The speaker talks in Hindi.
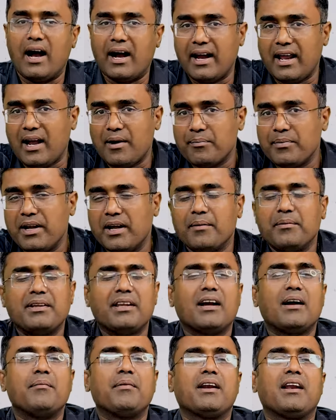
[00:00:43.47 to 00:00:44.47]
अगर आपने अभी
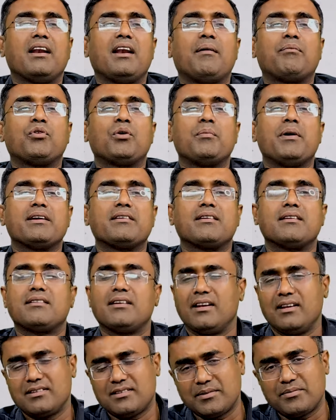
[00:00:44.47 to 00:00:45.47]
तक हमारा लैपटॉप मास्टर
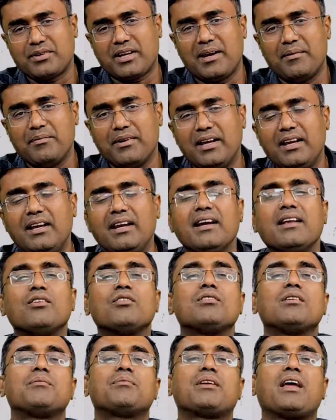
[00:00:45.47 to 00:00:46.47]
चैनल सब्सक्राइब नहीं किया
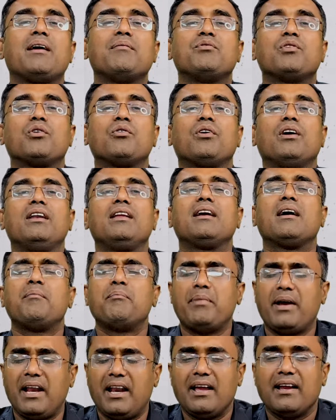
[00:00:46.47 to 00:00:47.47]
तो सब्सक्राइब जरूर कर लीजिएगा
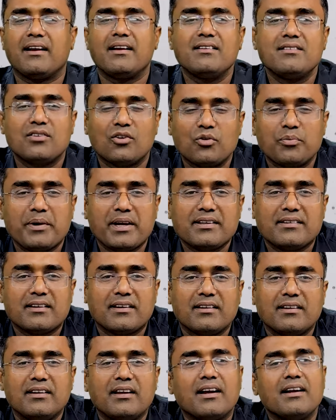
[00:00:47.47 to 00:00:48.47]
बेल आइकन जरूर प्रेस
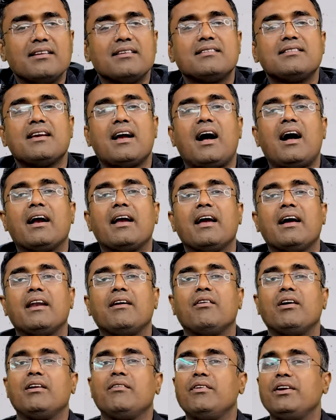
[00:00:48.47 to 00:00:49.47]
कर दीजिएगा जिससे आगे
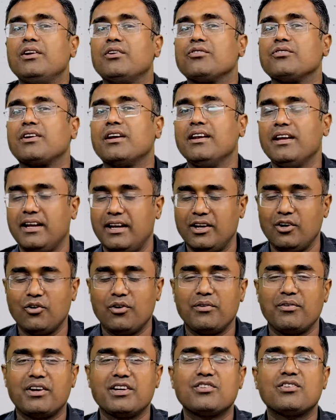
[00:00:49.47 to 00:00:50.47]
आने वाली वीडियोस के नए नए
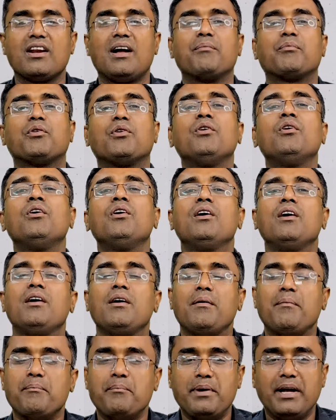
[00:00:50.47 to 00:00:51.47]
नोटिफिकेशन आपको
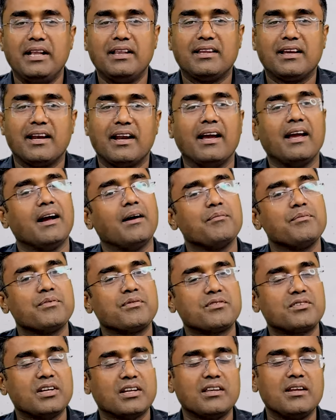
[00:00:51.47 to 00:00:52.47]
मिलते रहे हम
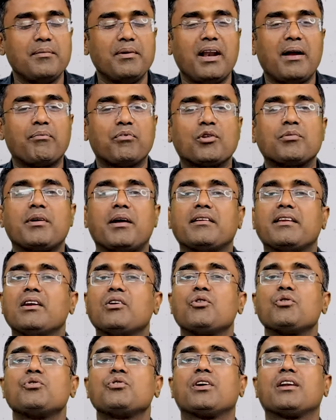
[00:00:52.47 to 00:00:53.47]
जितने भी लैपटॉप आते
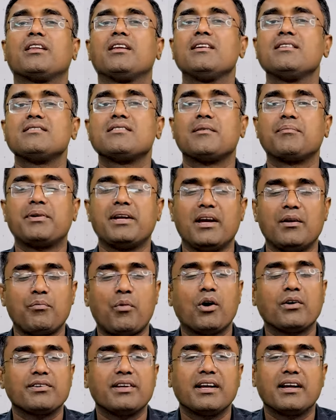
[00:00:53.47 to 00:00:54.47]
हैं कोशिश करते हैं सबकी
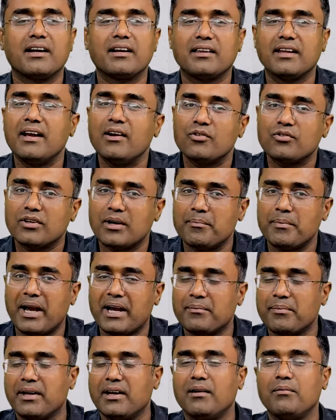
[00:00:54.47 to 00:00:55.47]
अनबॉक्सिंग करते हैं उसका
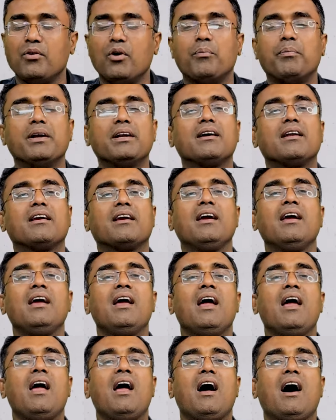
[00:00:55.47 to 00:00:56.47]
बैक पैनल भी ओपन करके
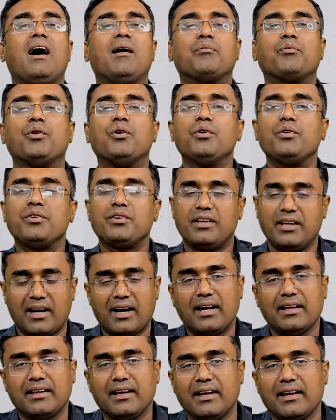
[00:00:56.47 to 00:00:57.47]
आपको
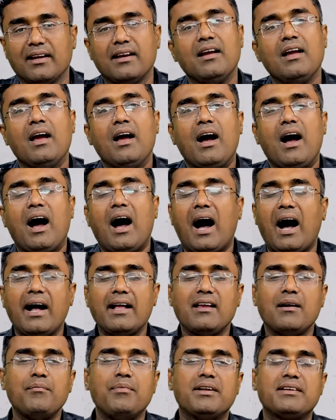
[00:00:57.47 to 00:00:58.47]
दिखाते हैं
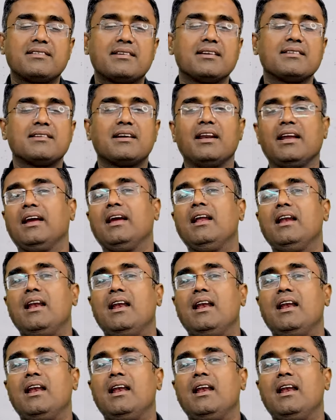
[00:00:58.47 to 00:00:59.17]
आज हम डिस्कस करेंगे